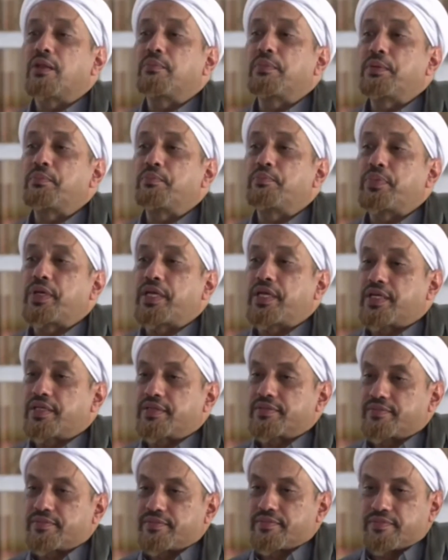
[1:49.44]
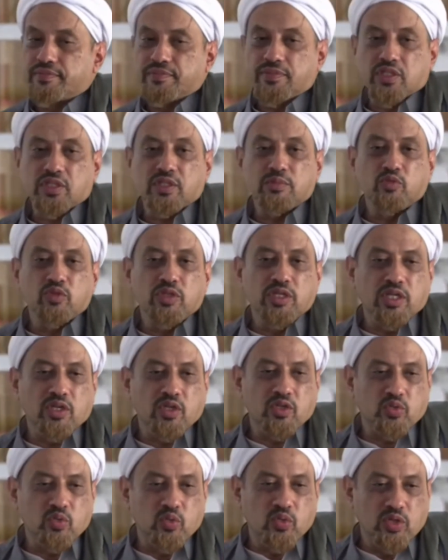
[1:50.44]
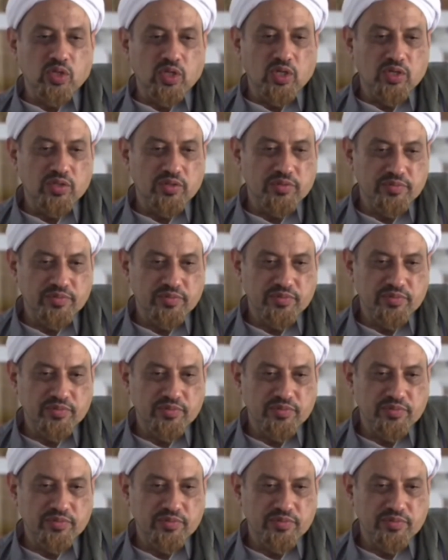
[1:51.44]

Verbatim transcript: Bilal mimpi bertemu dengan Rasulullah